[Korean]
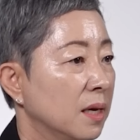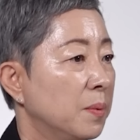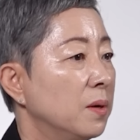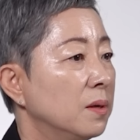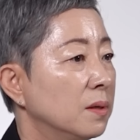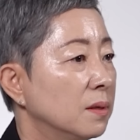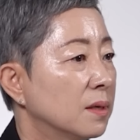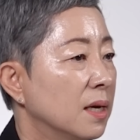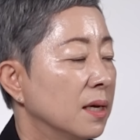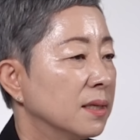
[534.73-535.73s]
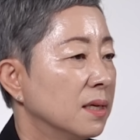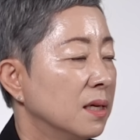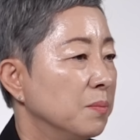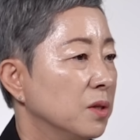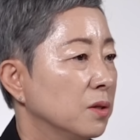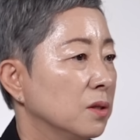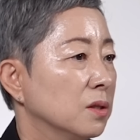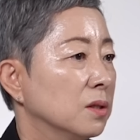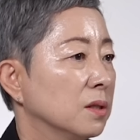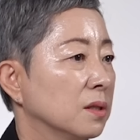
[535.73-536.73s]
재벌가의
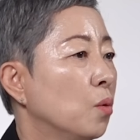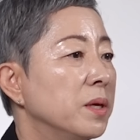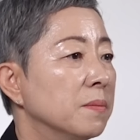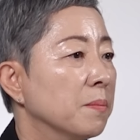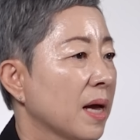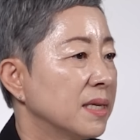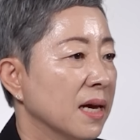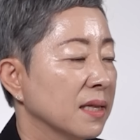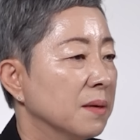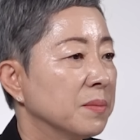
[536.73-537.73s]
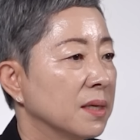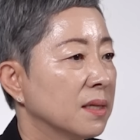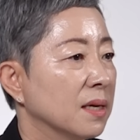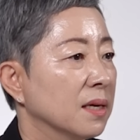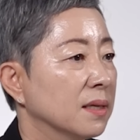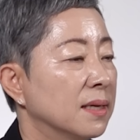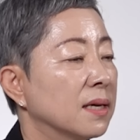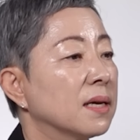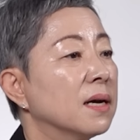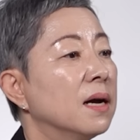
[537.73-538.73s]
사람들은 고민 많이 안 합니다.
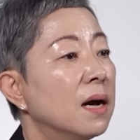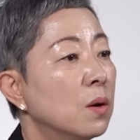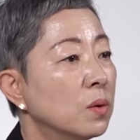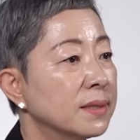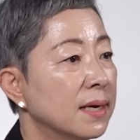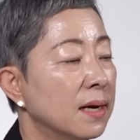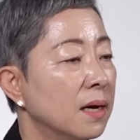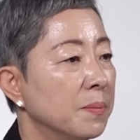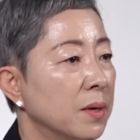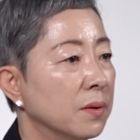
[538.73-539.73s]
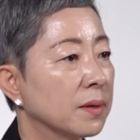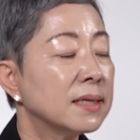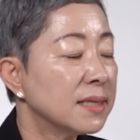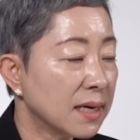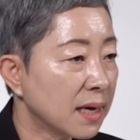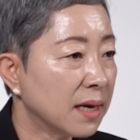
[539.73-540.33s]
자기가 하고자 하면 그냥